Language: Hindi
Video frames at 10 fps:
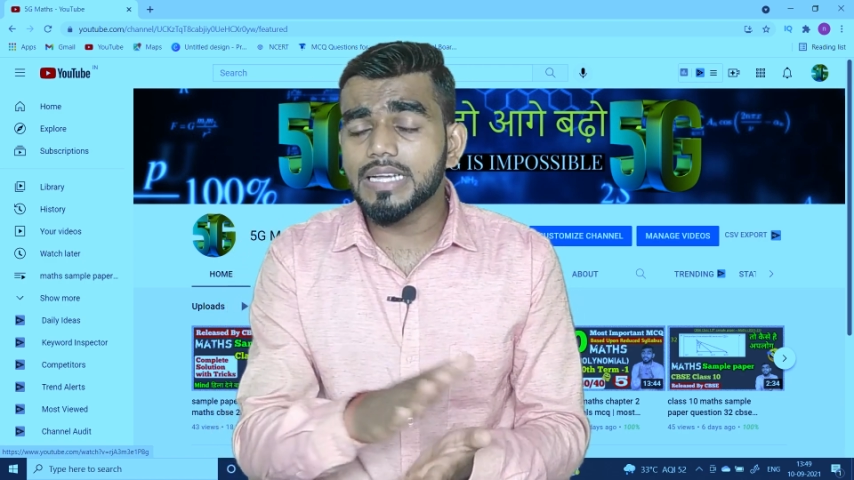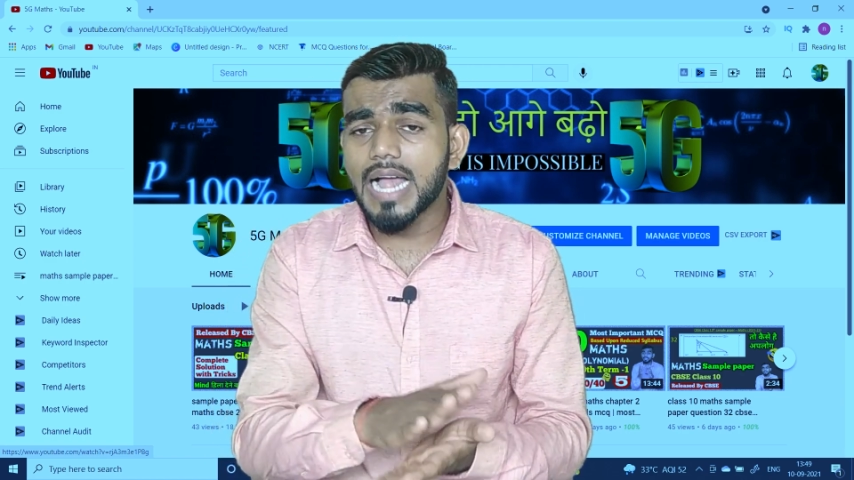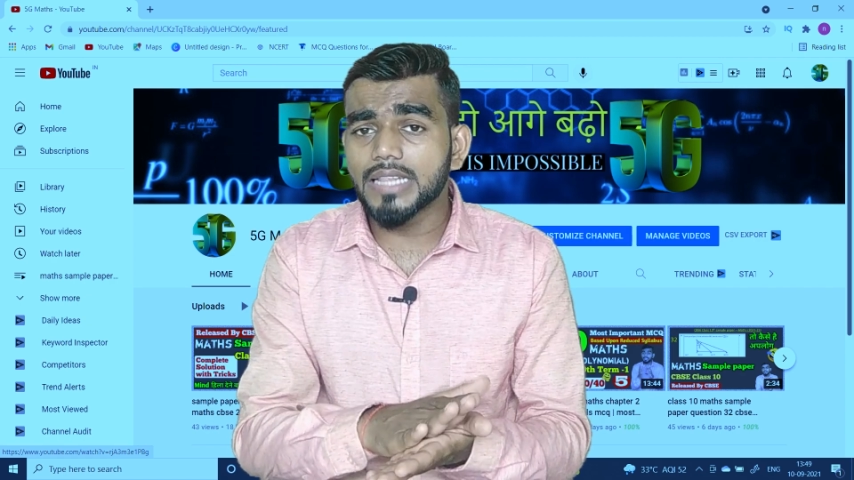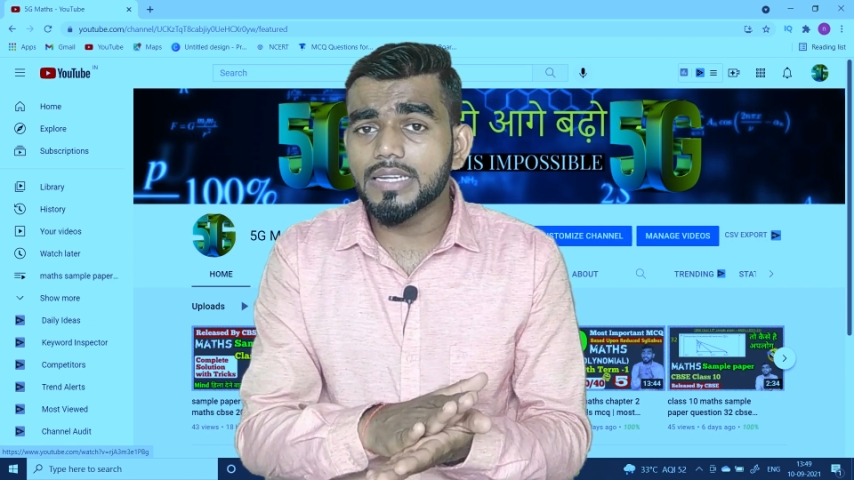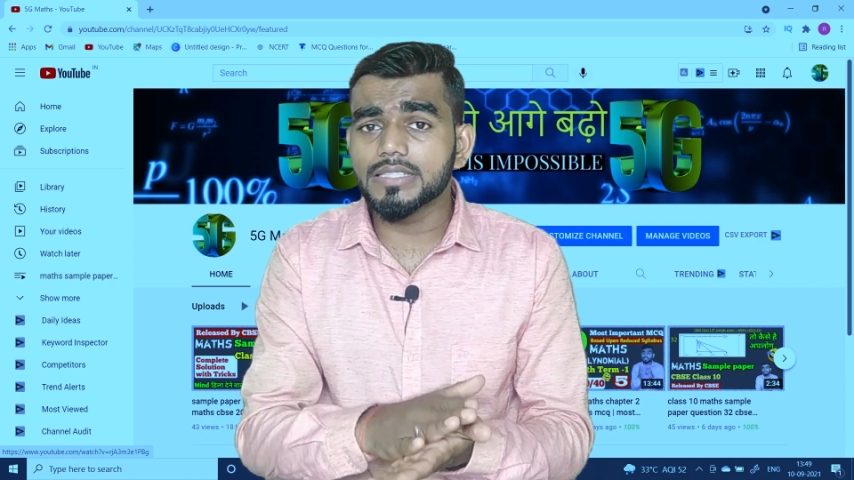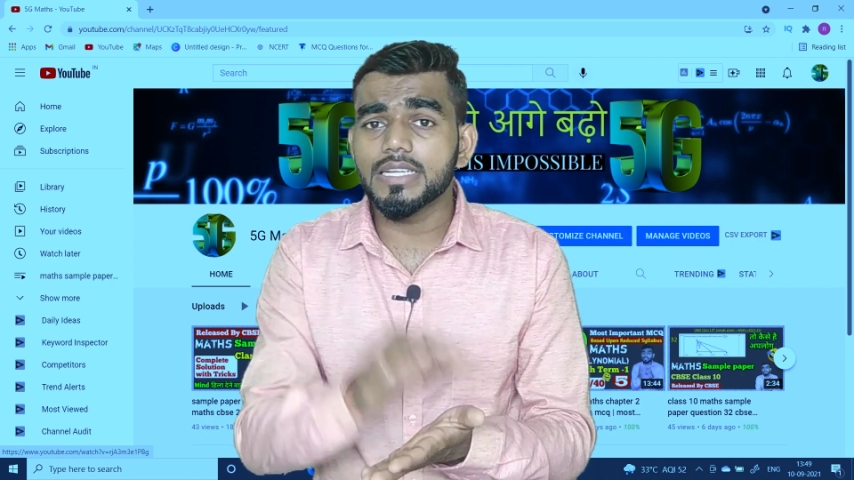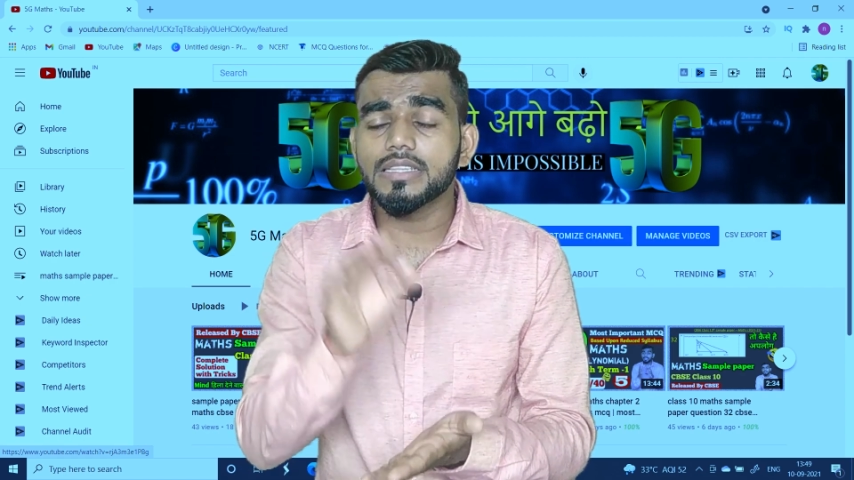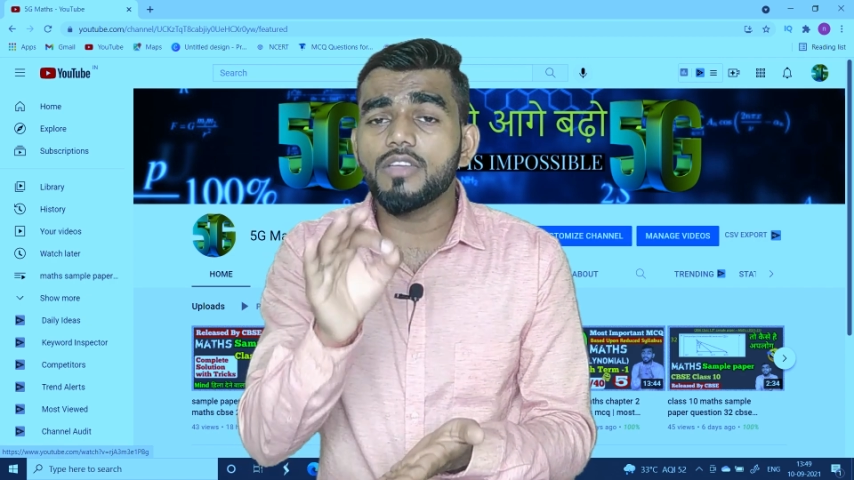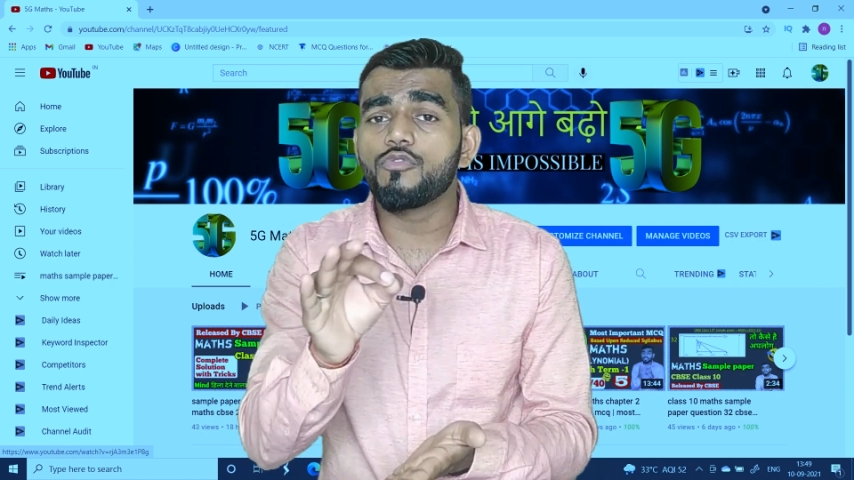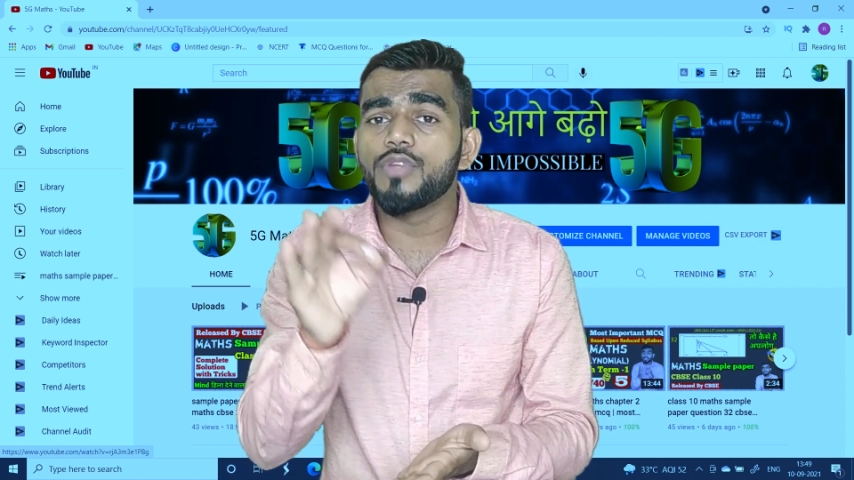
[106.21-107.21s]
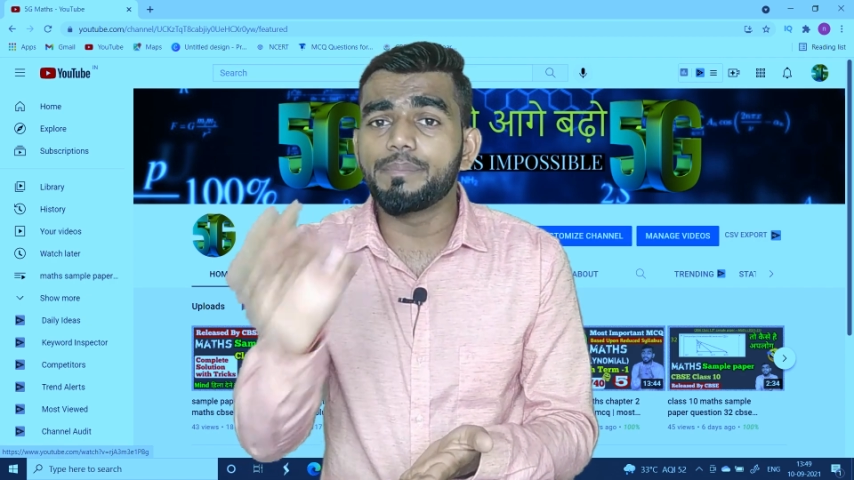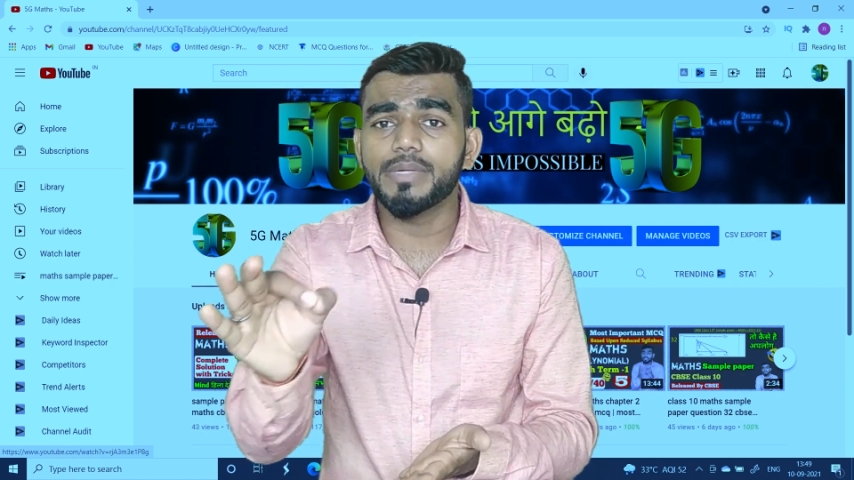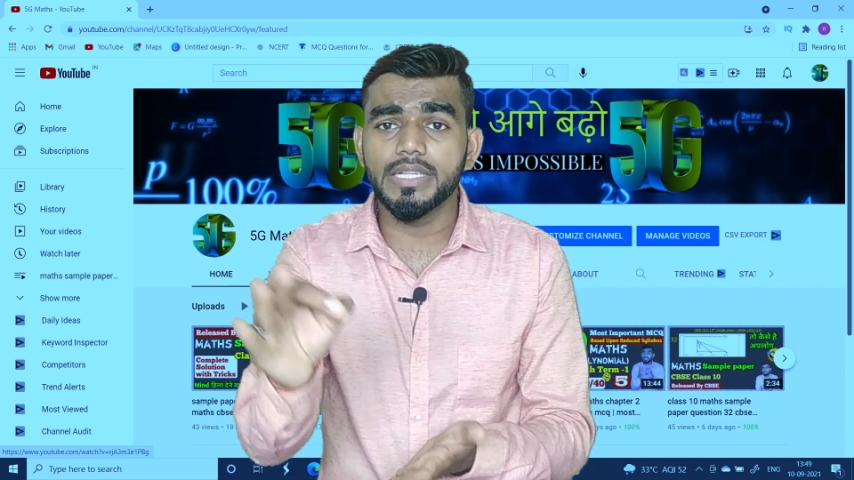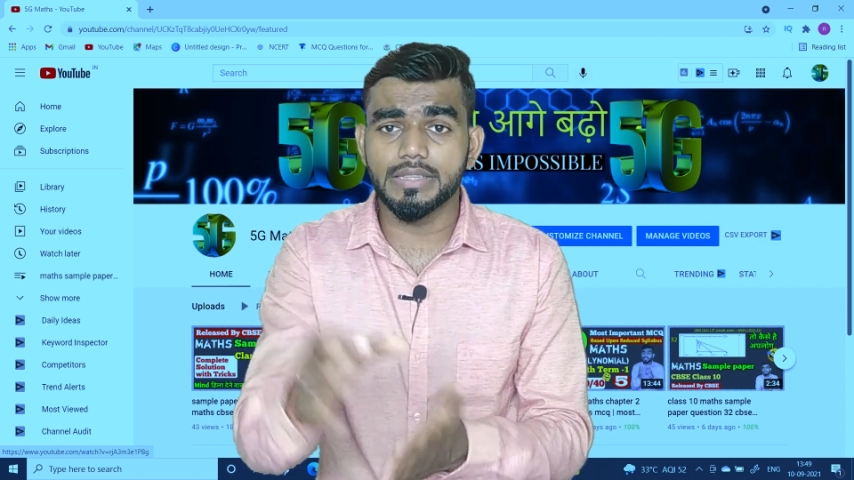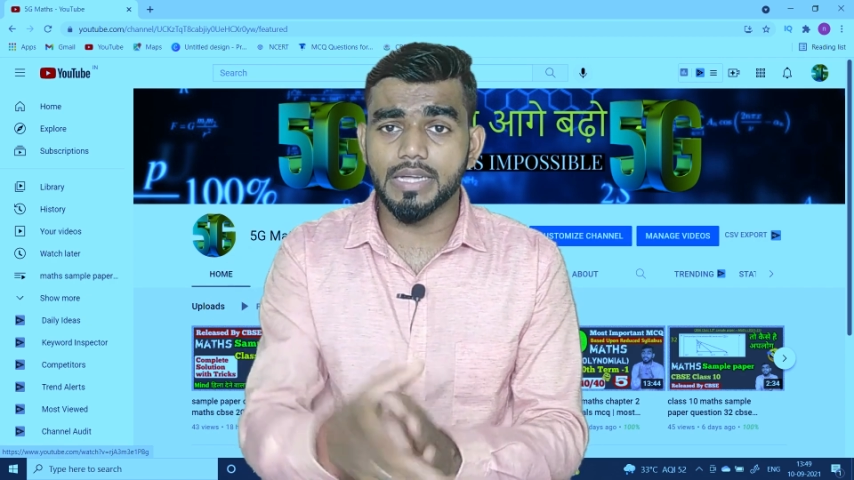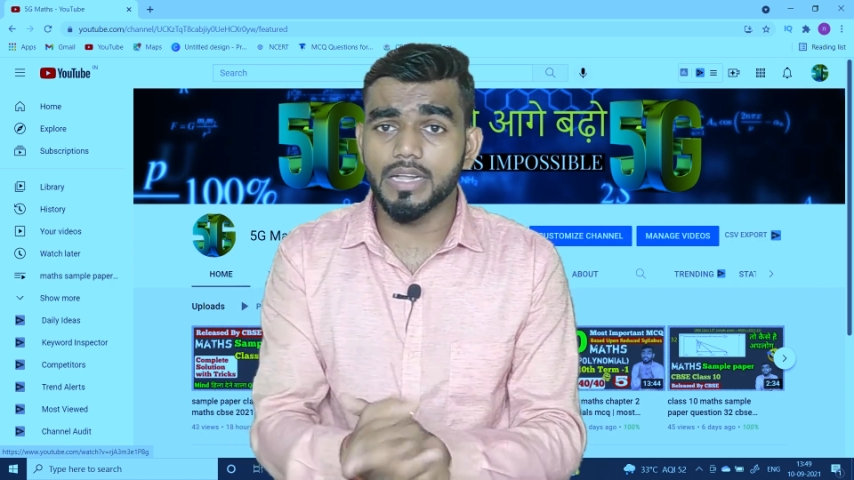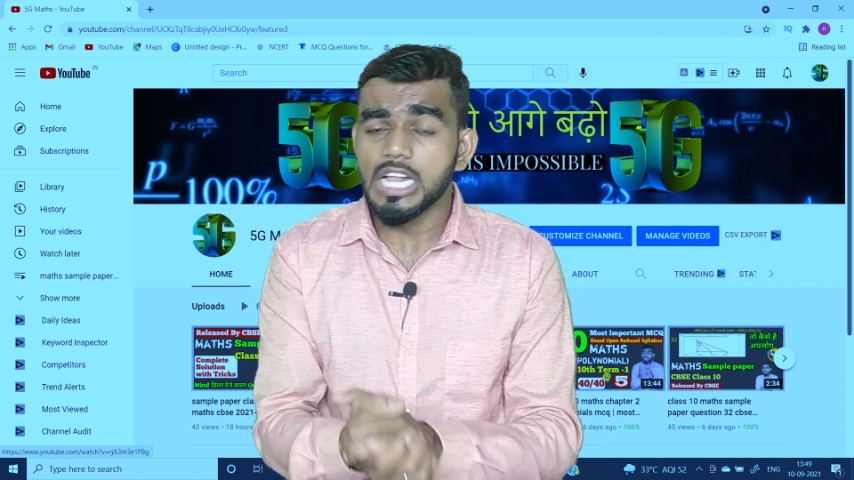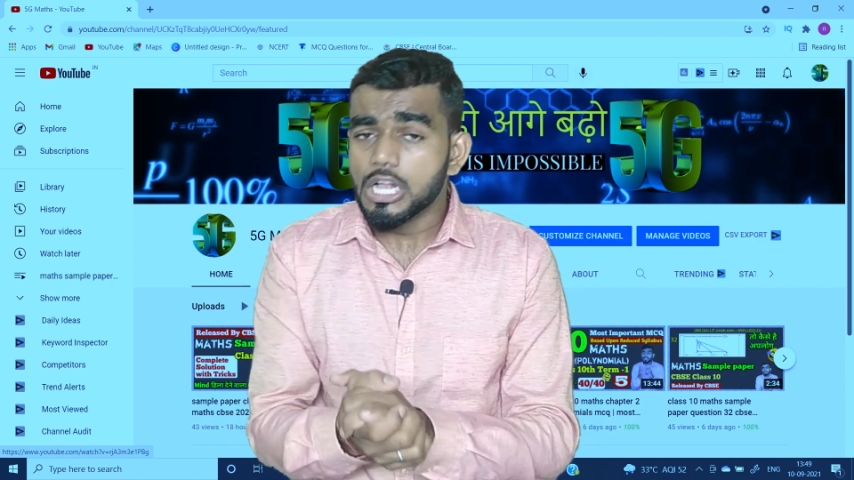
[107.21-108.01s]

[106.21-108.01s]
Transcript: तक याद रख सकते हैं 15 तक